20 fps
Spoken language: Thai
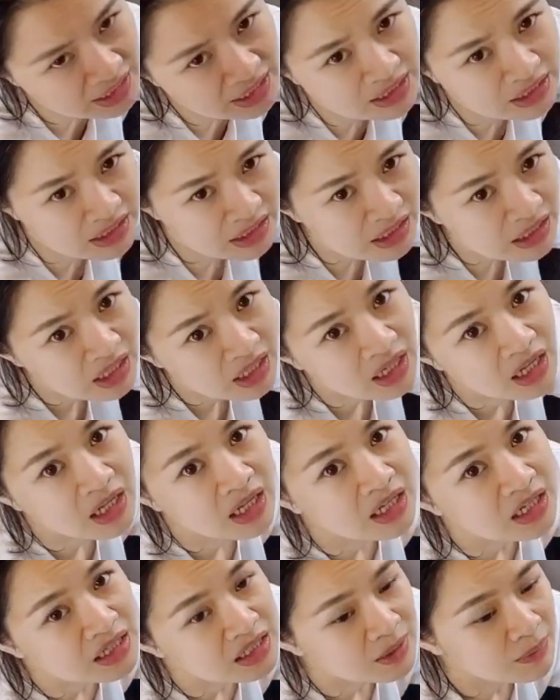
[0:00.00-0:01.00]
นกัน แต่
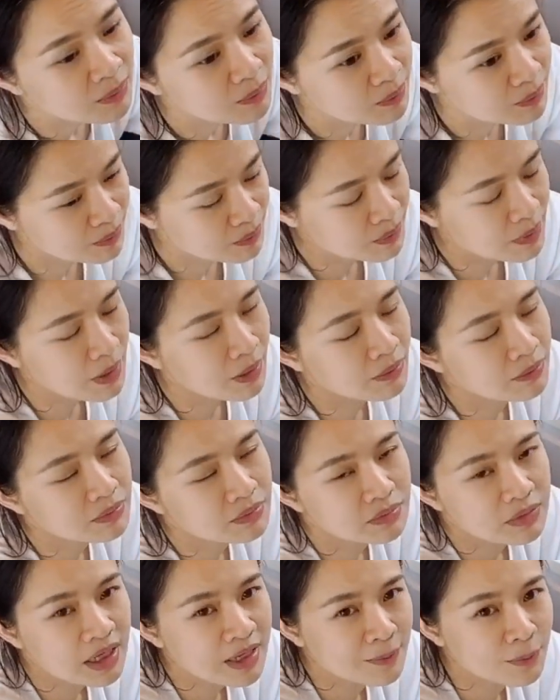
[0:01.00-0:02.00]
ว่ามันสะอาดมาก ๆ
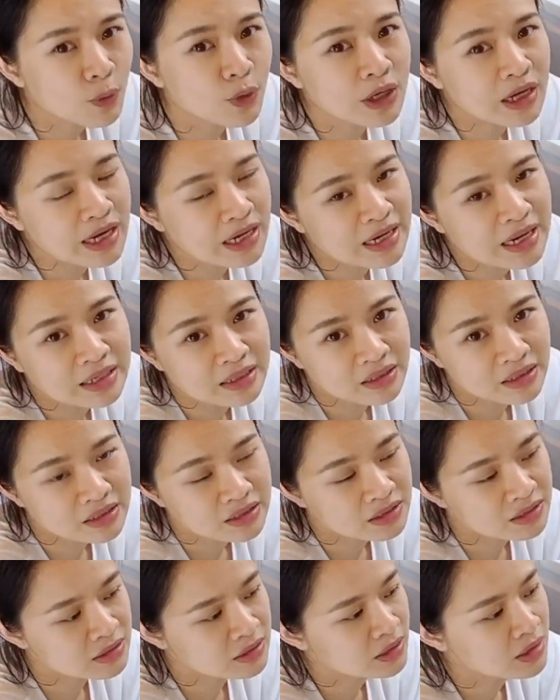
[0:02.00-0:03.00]
เลยนะคะ
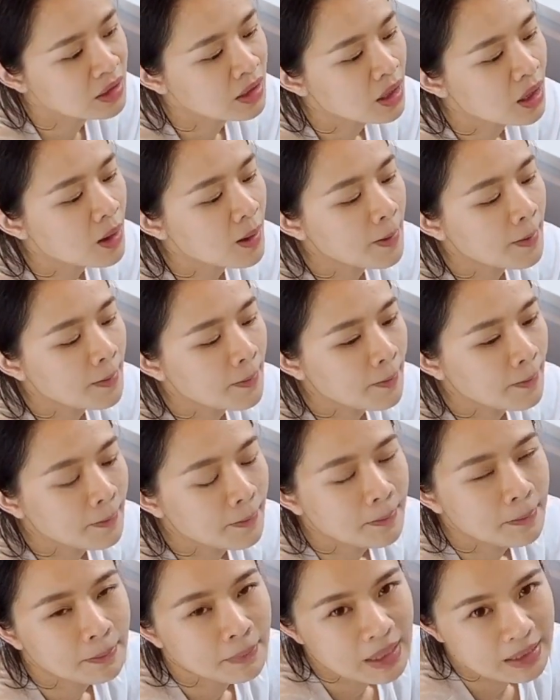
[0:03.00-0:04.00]
แต่ว่าก็จะใช้ตัว
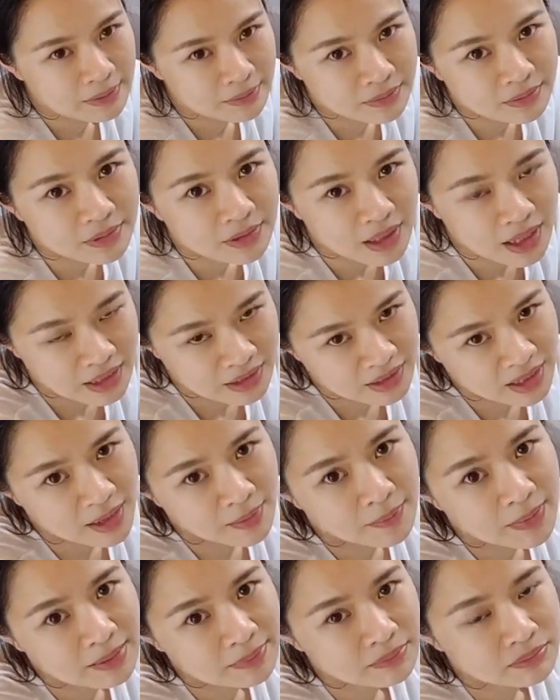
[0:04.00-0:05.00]
ขวดสีเหลืองมากกว่า
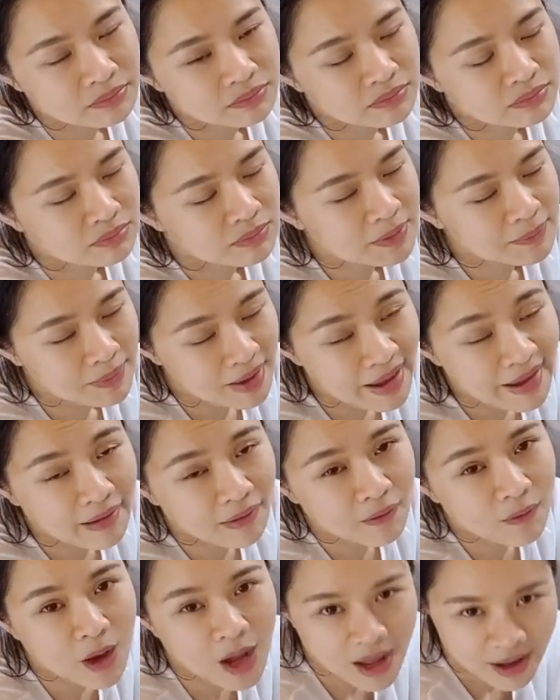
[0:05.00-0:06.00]
เพราะว่า
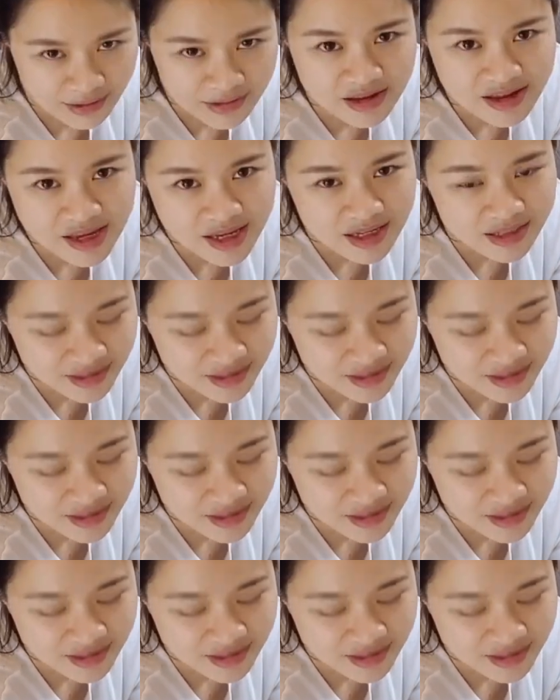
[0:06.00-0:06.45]
มันถูกกว่า